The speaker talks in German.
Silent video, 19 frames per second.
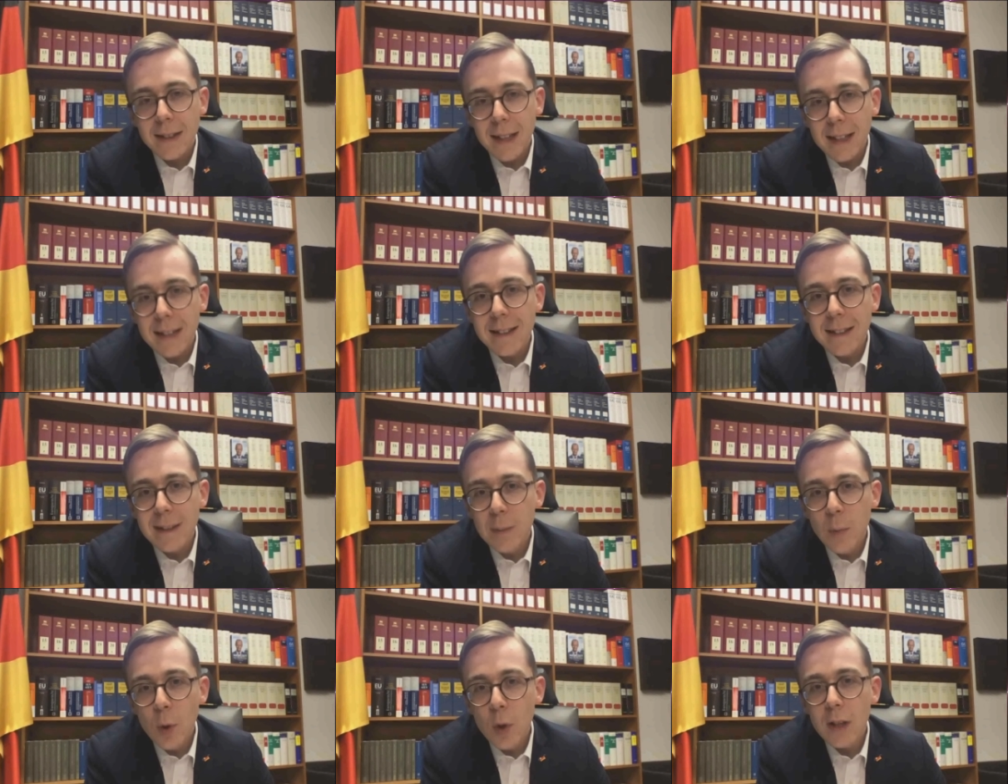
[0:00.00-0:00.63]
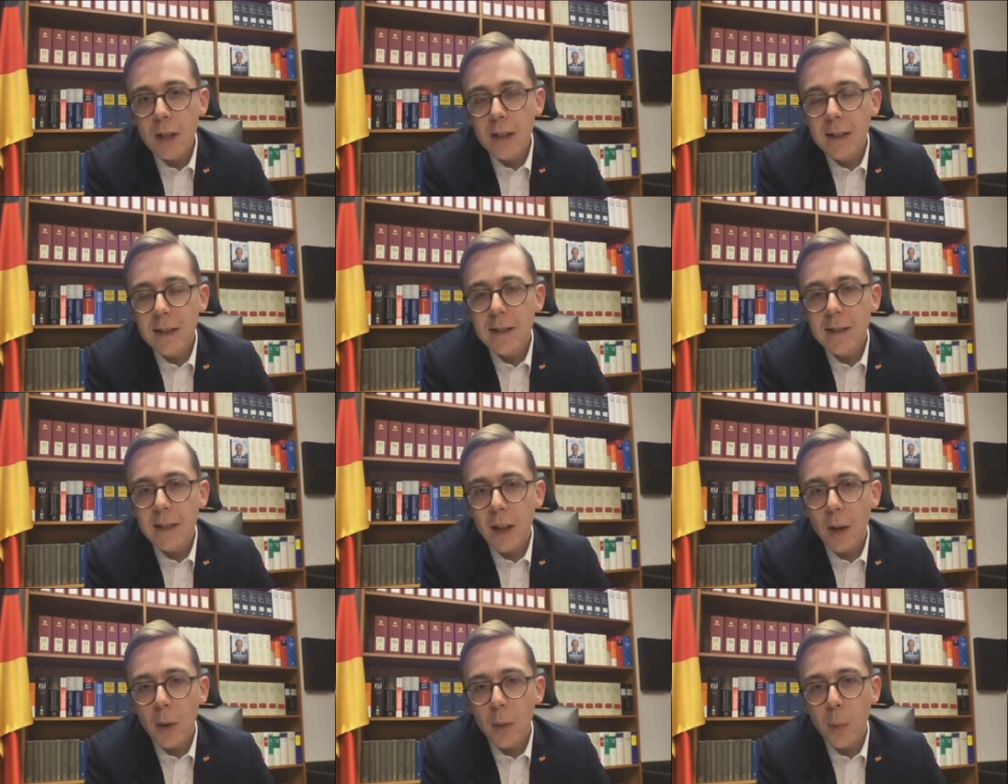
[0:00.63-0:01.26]
was rechtlich möglich ist,
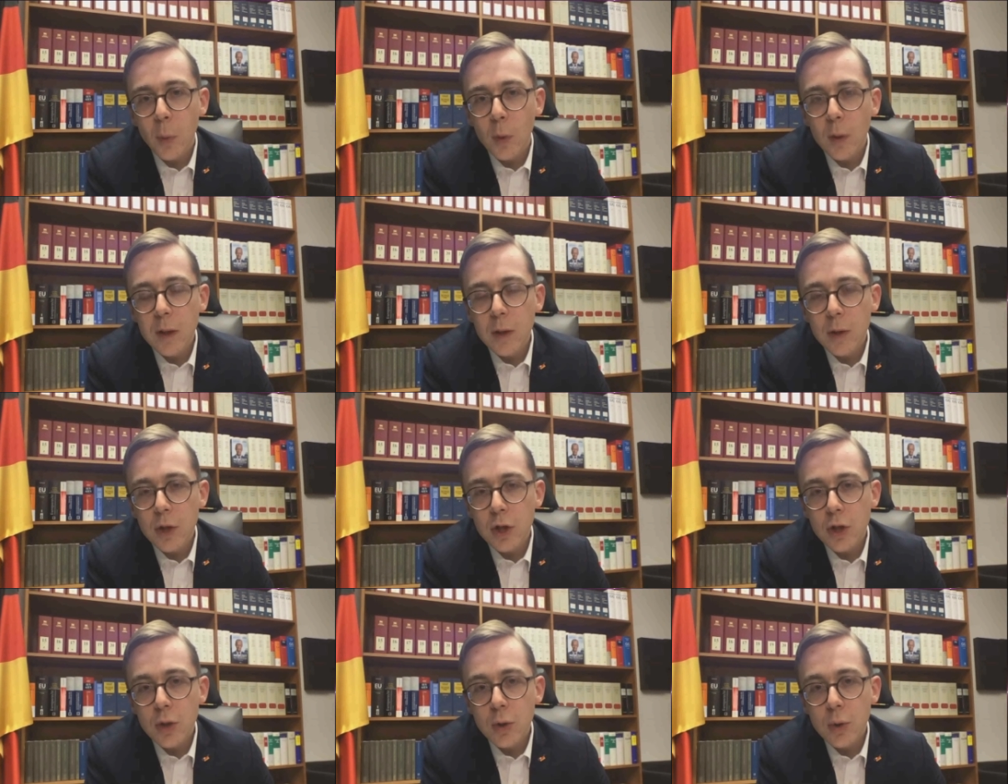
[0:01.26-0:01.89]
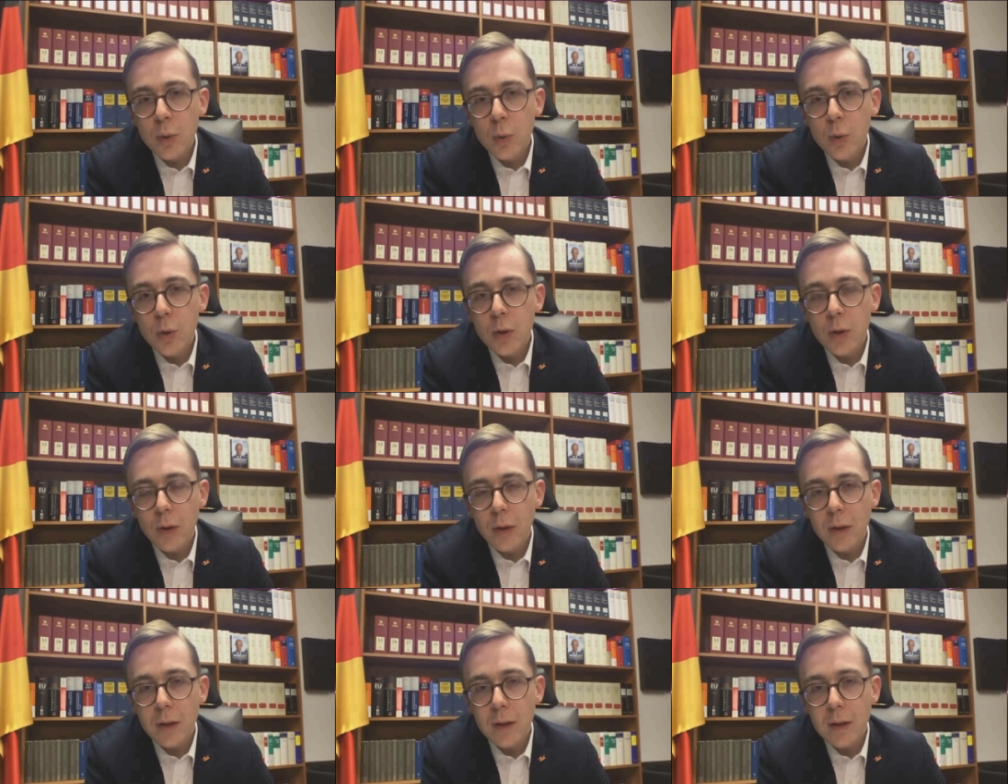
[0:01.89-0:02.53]
ist auch politisch klug
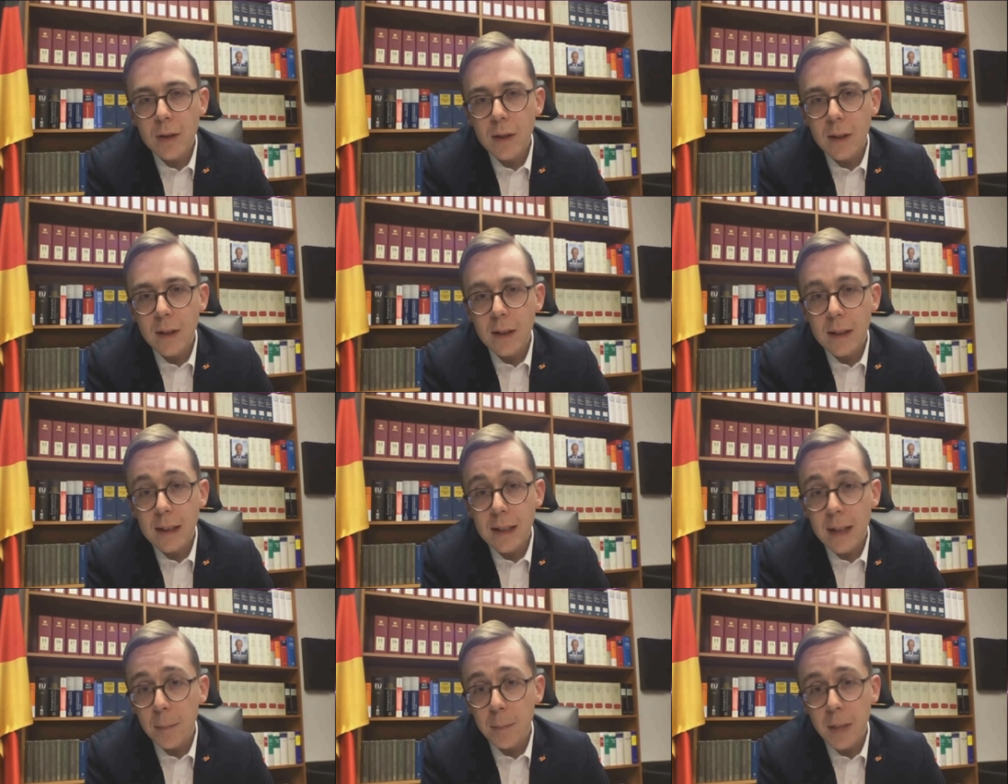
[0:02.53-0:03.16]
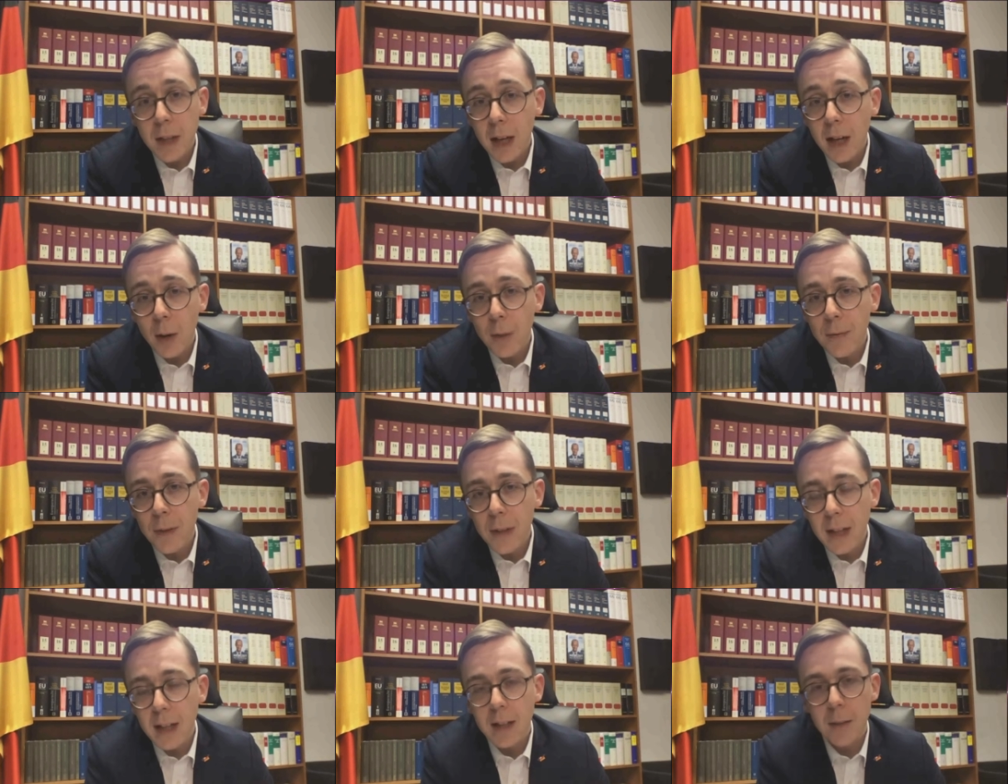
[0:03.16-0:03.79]
und äh, ich habe da
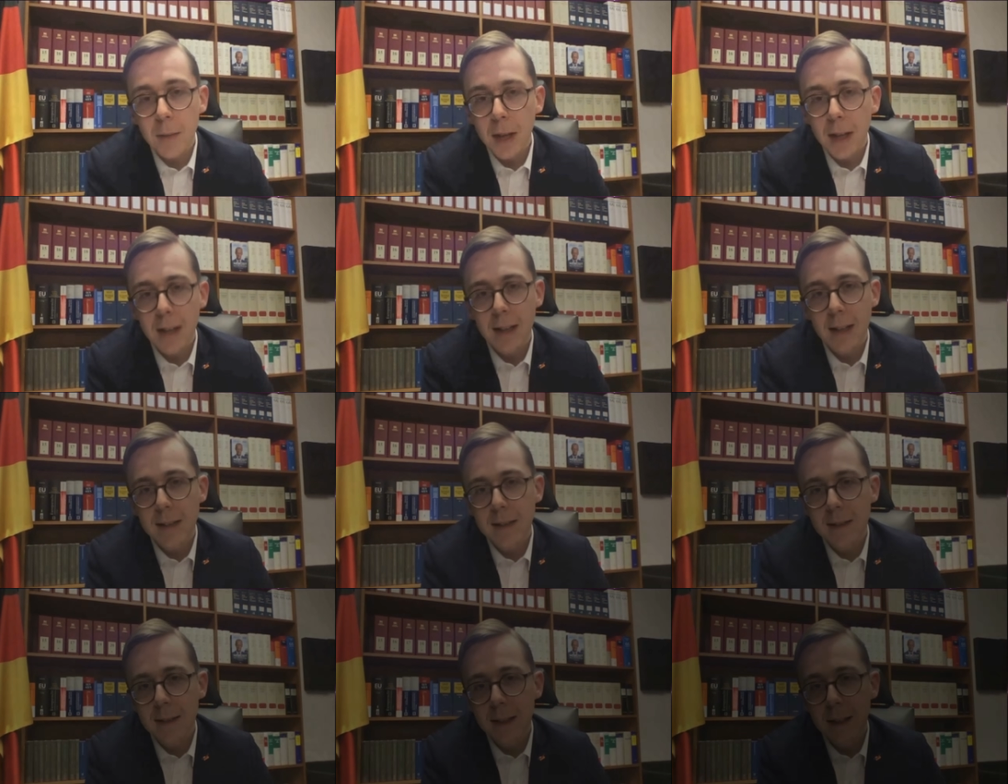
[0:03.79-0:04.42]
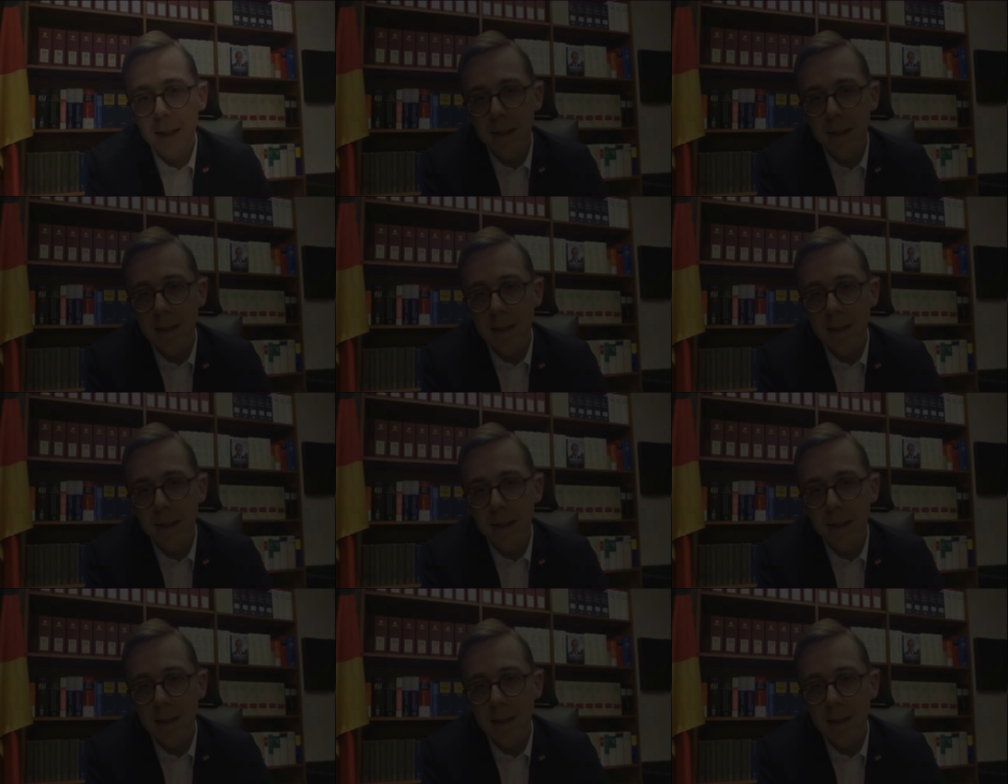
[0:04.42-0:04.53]
auch Fehler gemacht, ganz